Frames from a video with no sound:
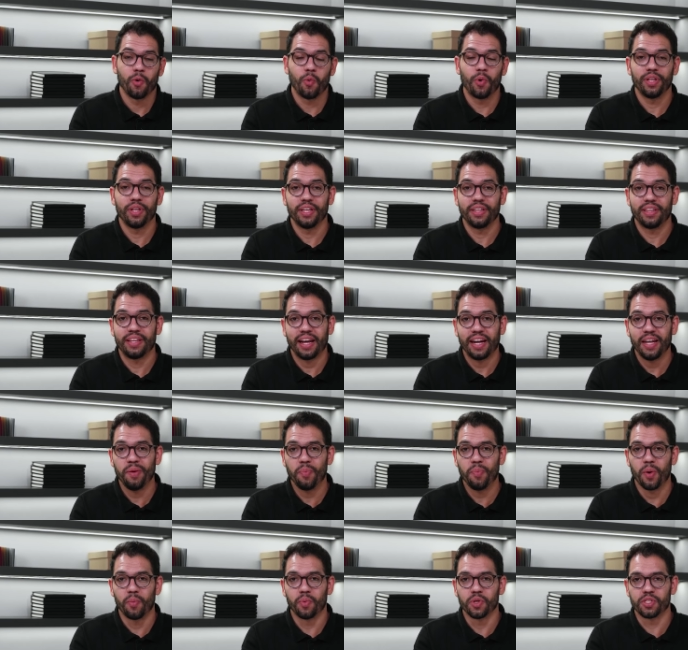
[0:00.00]
quando entrar em
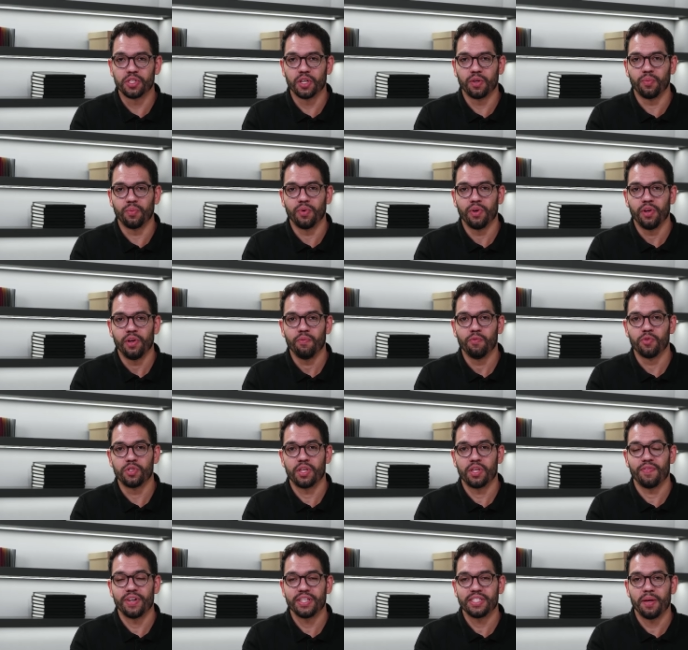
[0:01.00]
promoção,
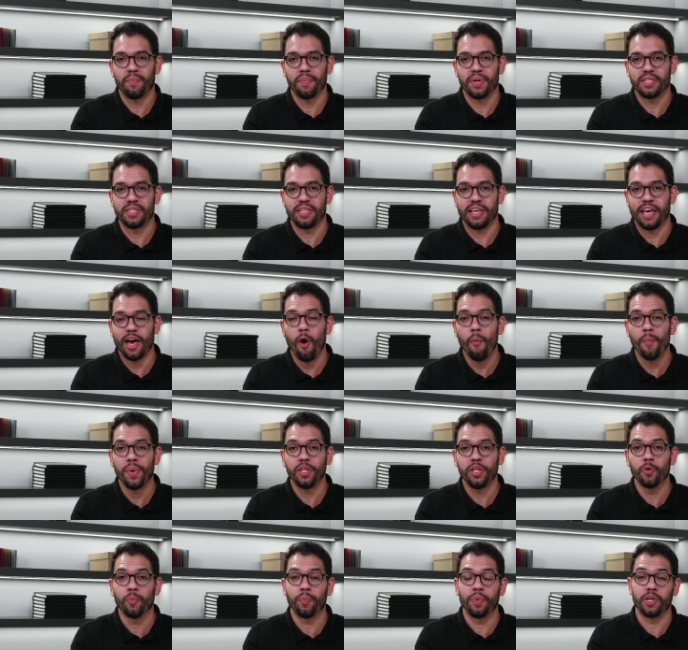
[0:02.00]
você vai saber se
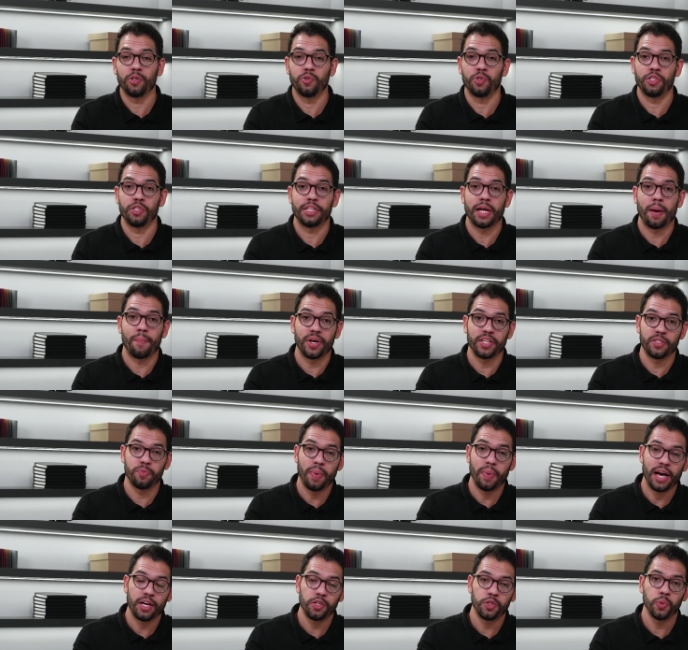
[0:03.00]
realmente o preço está mais
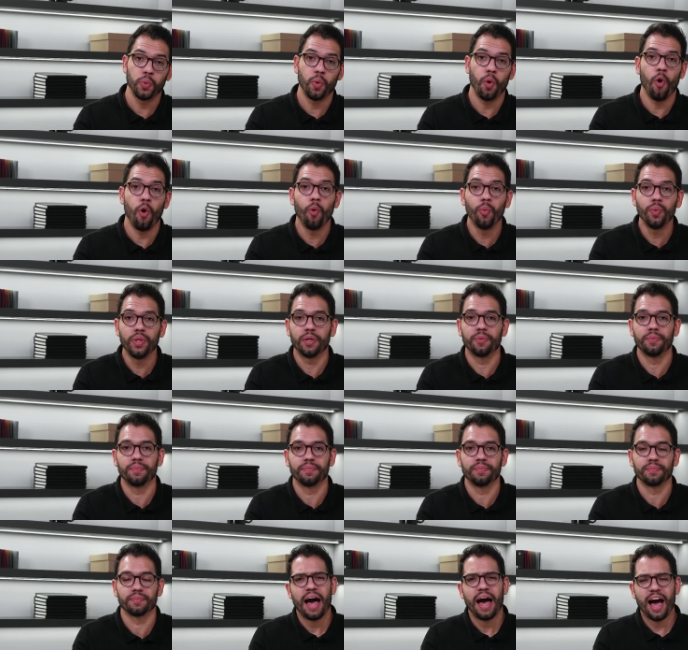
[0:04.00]
baixo ou não.
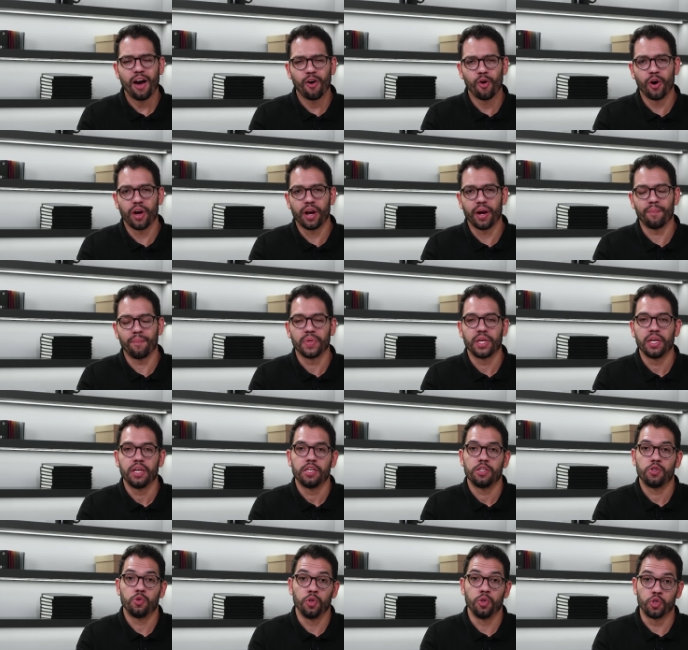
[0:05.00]
Agora,
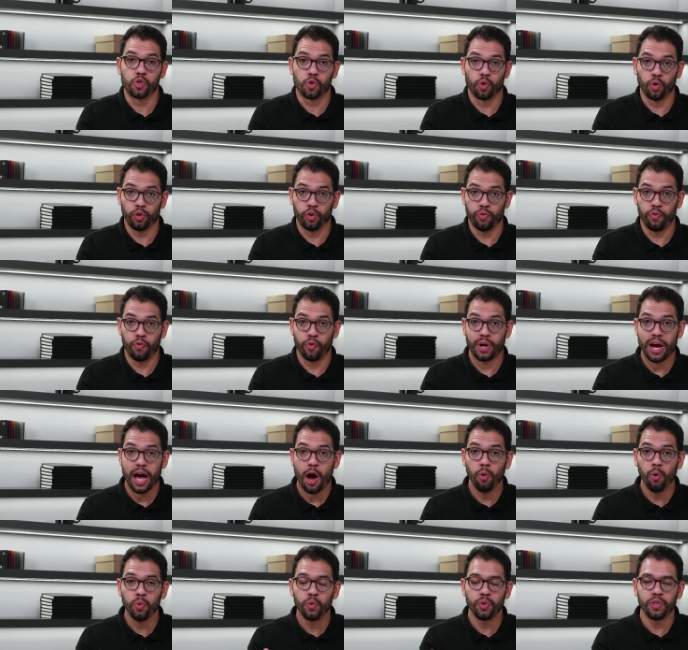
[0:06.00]
se o desconto for
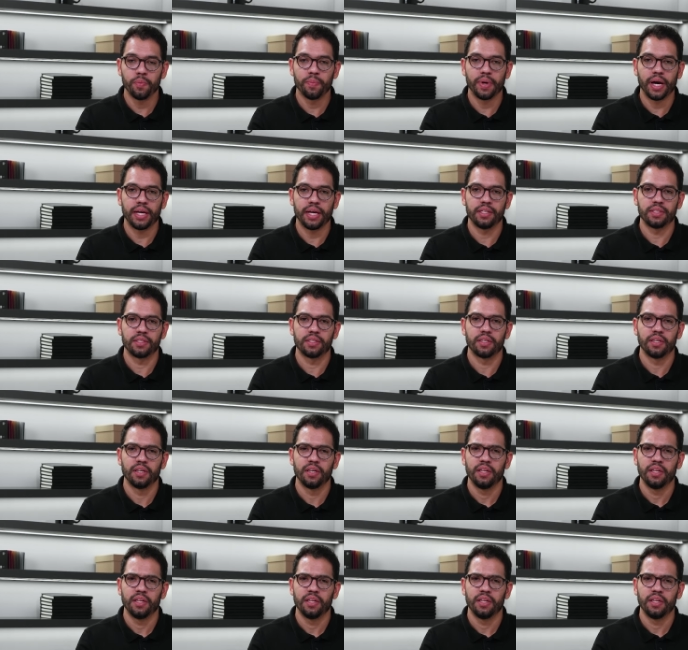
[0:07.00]
alto demais,